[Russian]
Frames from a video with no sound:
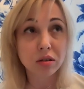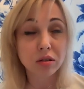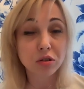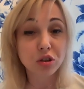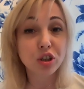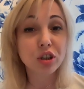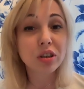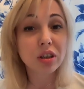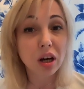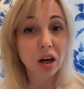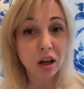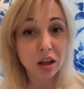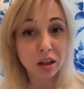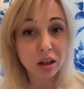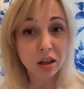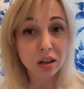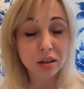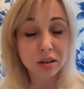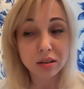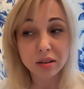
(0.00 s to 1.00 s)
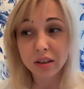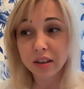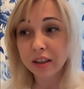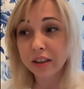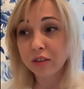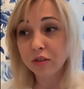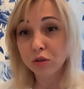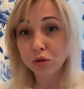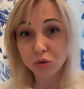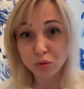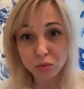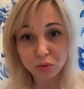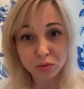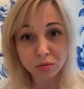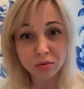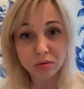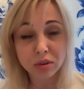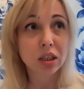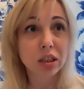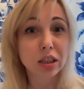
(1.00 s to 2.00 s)
Читала. Я говорю,
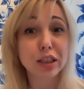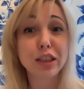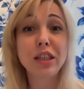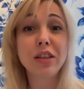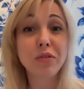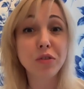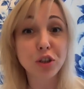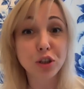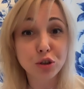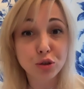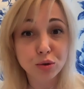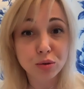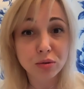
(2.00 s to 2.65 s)
ну, не вижу.